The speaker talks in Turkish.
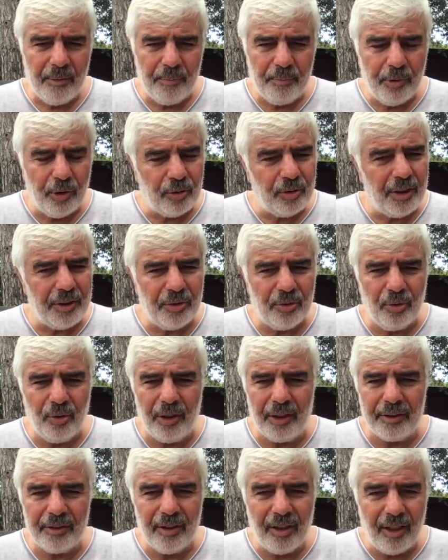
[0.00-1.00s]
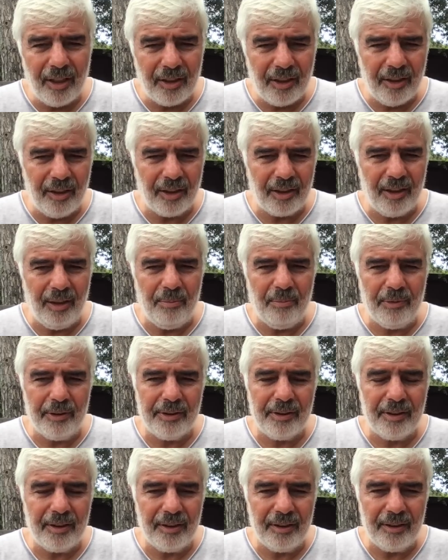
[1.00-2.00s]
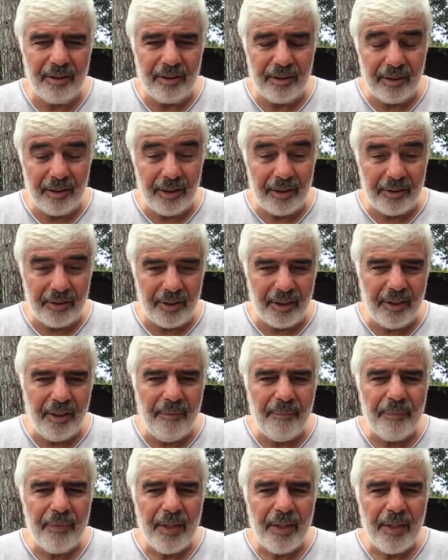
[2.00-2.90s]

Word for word: protestolarda, halk ayaklanmasında da